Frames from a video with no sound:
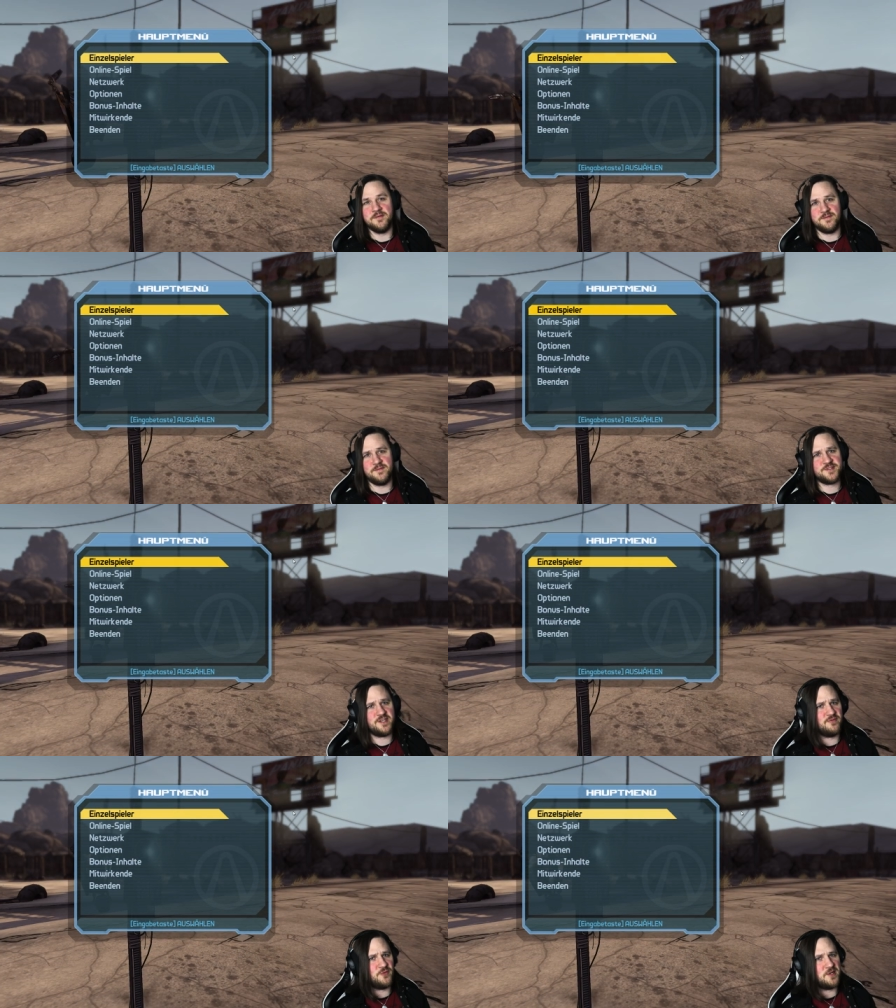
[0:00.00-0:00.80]
Wir
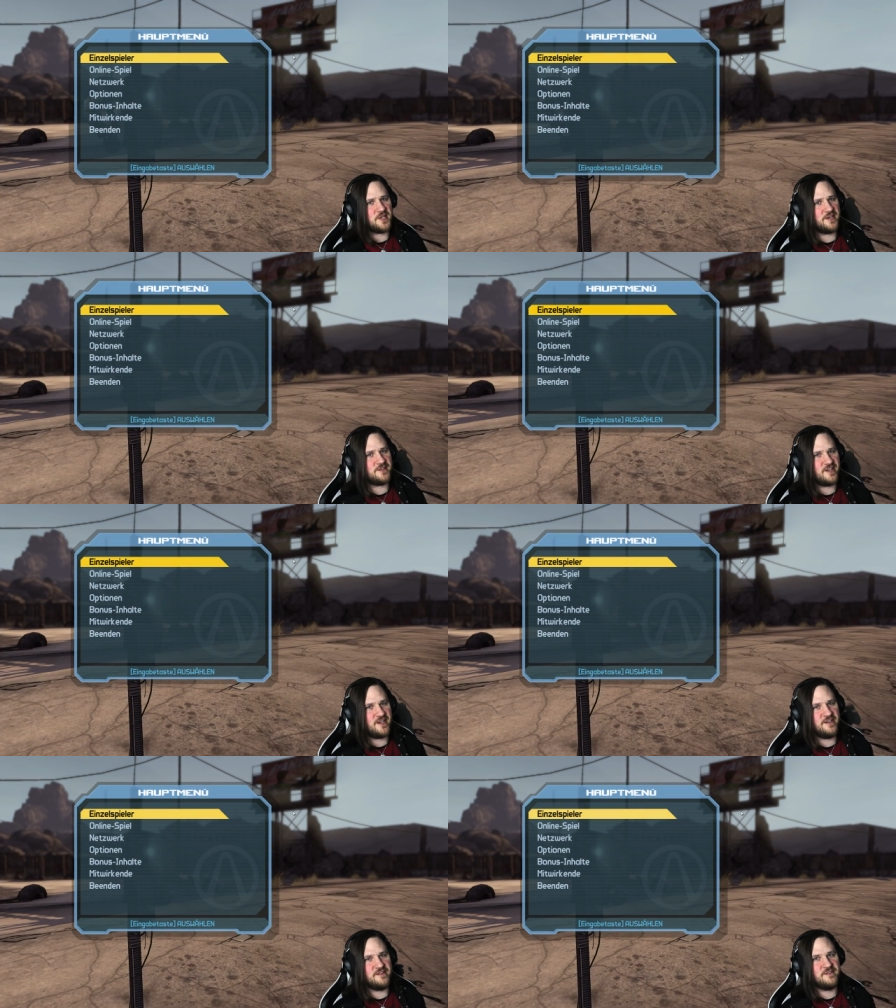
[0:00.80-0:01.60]
starten wir mal direkt
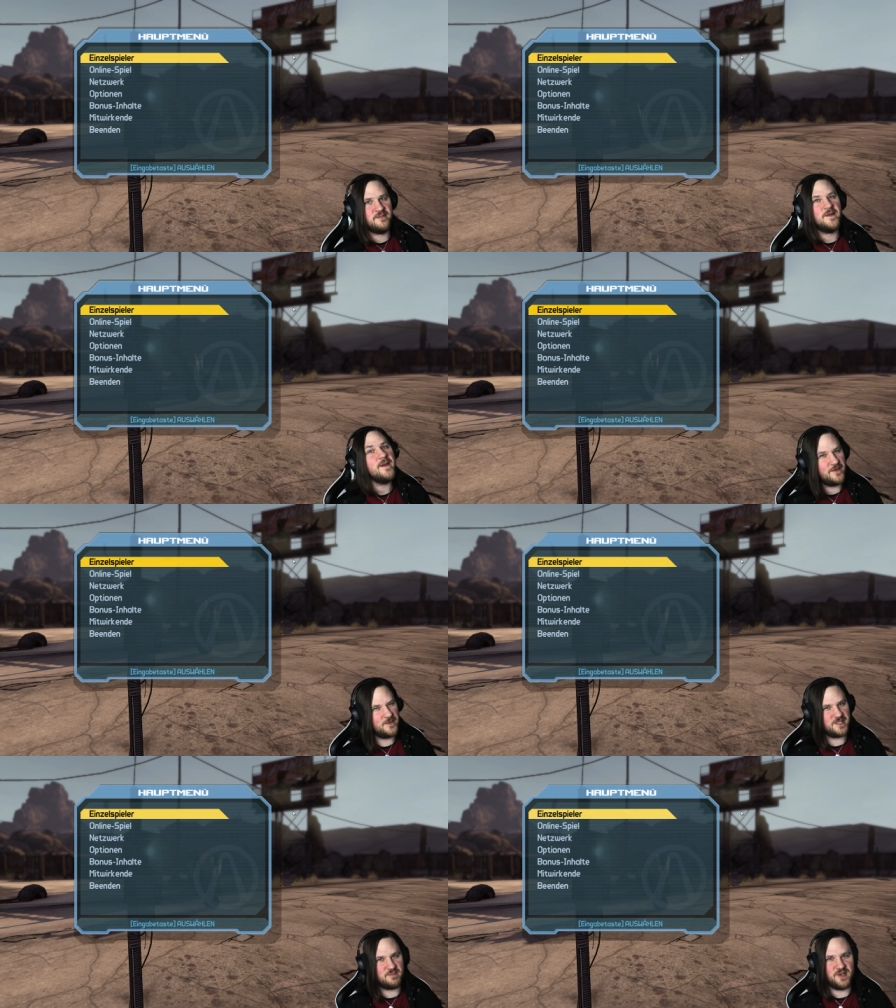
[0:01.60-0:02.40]
rein in
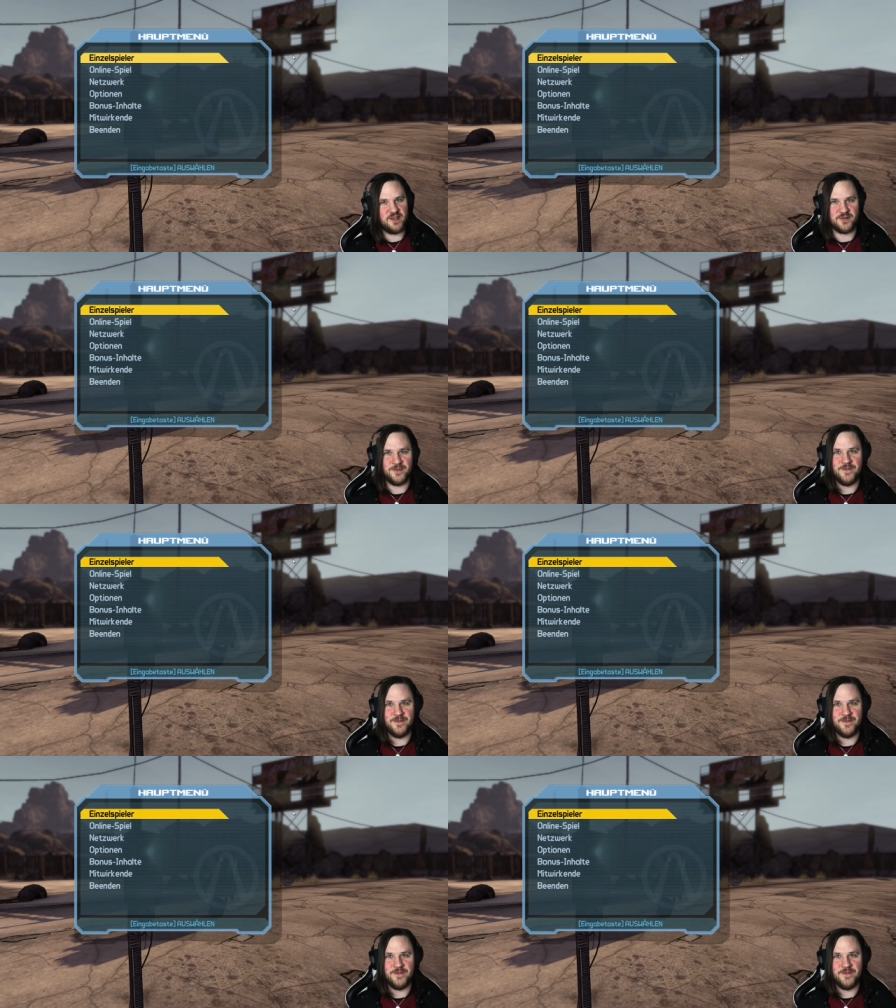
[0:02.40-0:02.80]
unser Playthrough.